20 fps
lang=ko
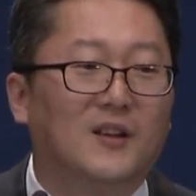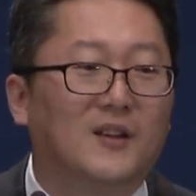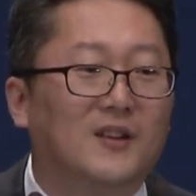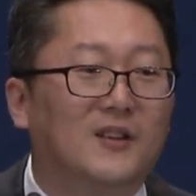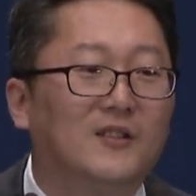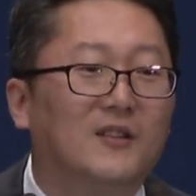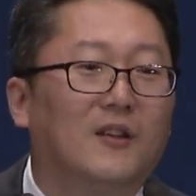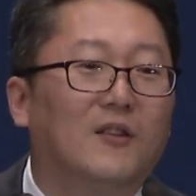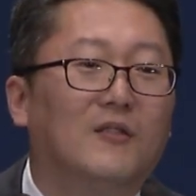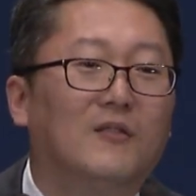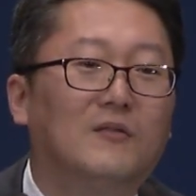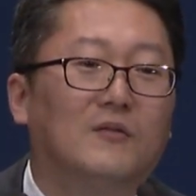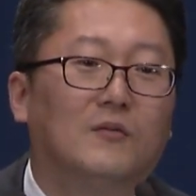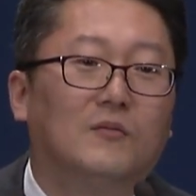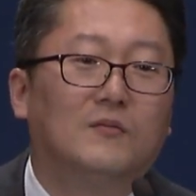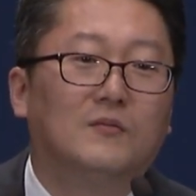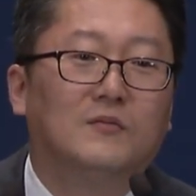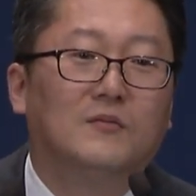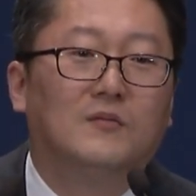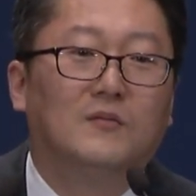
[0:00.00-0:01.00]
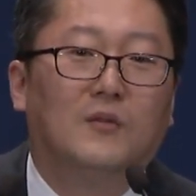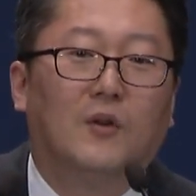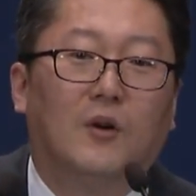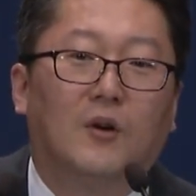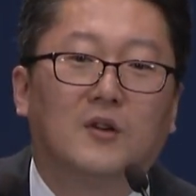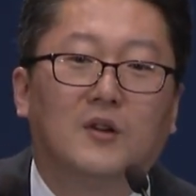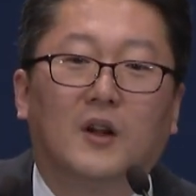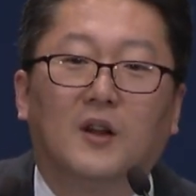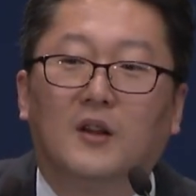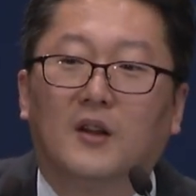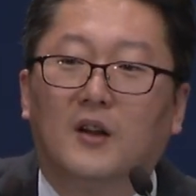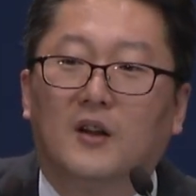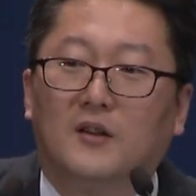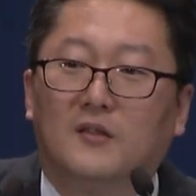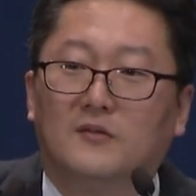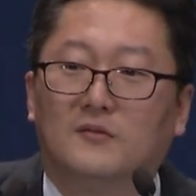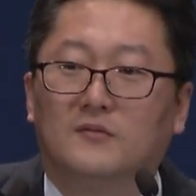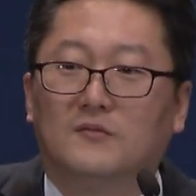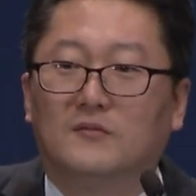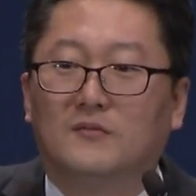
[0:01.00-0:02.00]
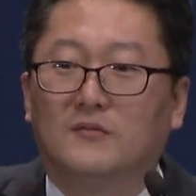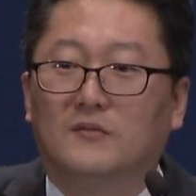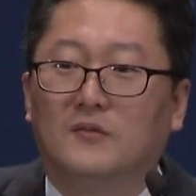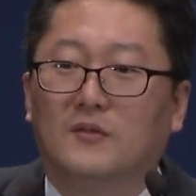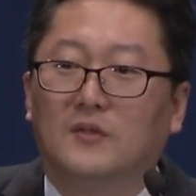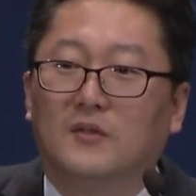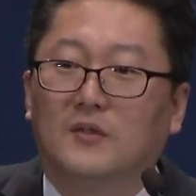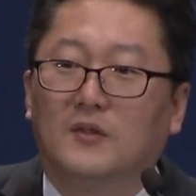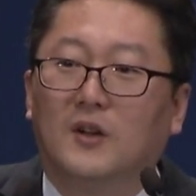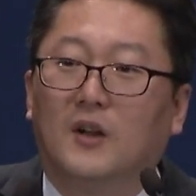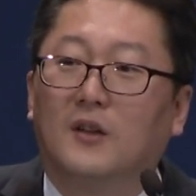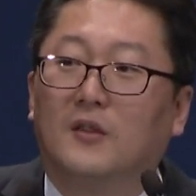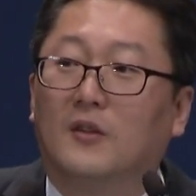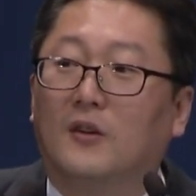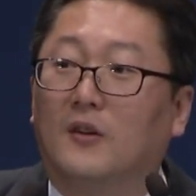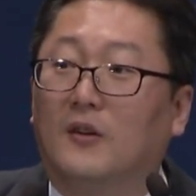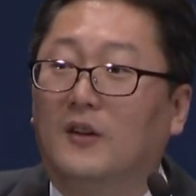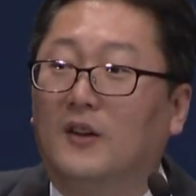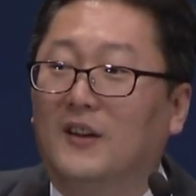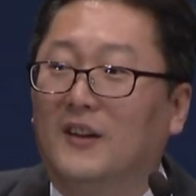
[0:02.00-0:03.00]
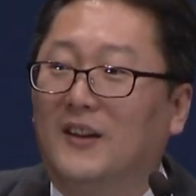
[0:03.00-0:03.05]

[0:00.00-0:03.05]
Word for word: 근데요? 어 그랬냐? 그래서